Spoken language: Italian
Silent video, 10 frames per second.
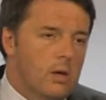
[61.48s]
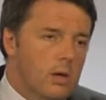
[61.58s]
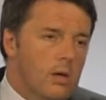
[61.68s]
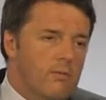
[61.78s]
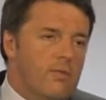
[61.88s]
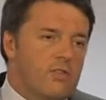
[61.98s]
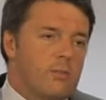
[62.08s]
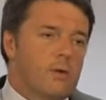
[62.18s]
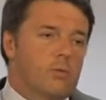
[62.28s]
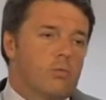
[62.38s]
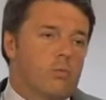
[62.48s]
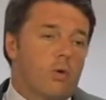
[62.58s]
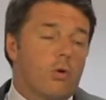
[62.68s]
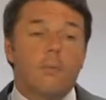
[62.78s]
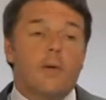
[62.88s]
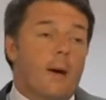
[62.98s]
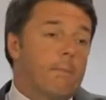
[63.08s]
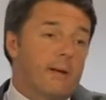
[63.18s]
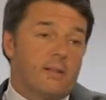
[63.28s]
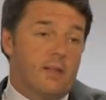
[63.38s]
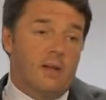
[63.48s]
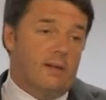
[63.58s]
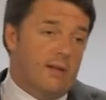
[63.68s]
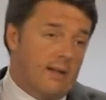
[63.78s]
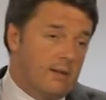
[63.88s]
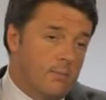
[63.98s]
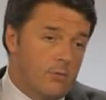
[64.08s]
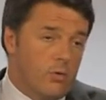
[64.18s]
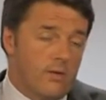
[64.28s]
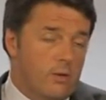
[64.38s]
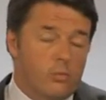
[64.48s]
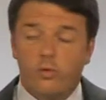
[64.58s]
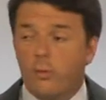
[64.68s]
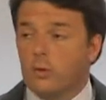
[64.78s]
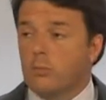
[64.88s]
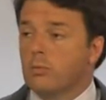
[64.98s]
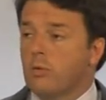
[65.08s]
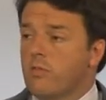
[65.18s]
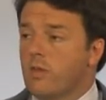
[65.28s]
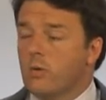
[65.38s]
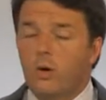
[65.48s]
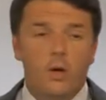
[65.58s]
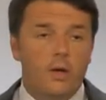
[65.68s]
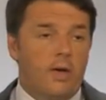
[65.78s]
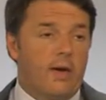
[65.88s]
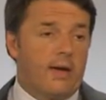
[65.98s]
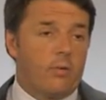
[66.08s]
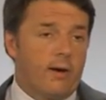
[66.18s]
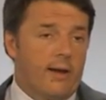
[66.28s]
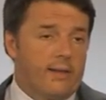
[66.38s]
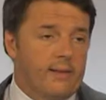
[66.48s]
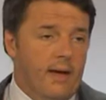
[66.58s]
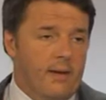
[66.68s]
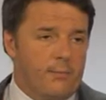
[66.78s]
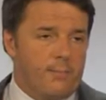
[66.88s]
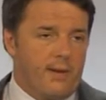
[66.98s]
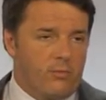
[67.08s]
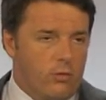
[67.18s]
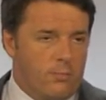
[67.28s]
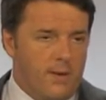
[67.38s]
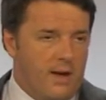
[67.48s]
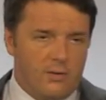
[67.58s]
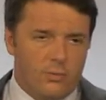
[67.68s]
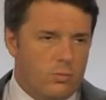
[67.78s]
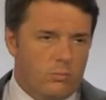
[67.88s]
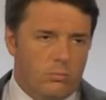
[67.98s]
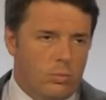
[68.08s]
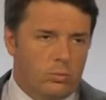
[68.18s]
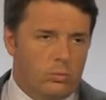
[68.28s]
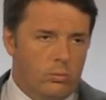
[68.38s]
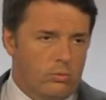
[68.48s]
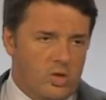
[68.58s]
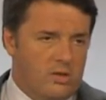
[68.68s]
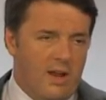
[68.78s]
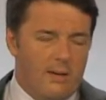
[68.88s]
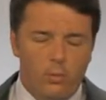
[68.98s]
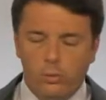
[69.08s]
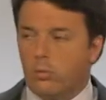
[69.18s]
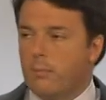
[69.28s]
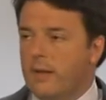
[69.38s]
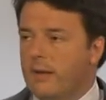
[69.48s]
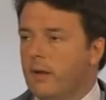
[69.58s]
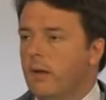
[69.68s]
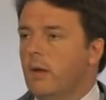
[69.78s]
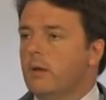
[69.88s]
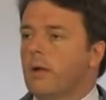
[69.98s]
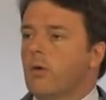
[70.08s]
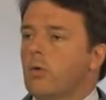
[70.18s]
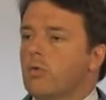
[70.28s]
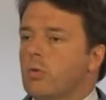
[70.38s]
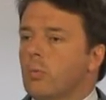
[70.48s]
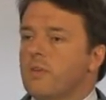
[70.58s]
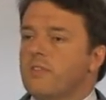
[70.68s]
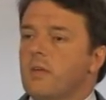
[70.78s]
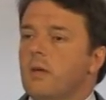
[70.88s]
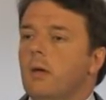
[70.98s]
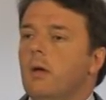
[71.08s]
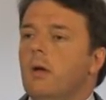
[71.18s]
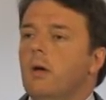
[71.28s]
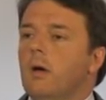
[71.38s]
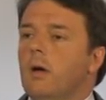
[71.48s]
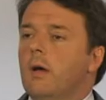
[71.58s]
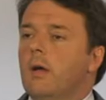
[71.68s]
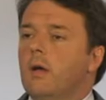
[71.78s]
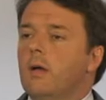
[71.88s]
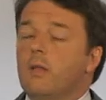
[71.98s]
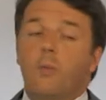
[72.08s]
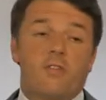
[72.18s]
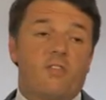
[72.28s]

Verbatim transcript: eh, investimento sull'economia a partire dalla grande misura dell'industria 4.0 che Carlo Calenda ha espresso e spiegato molto, direi molto bene nel corso di, questi, eh, di queste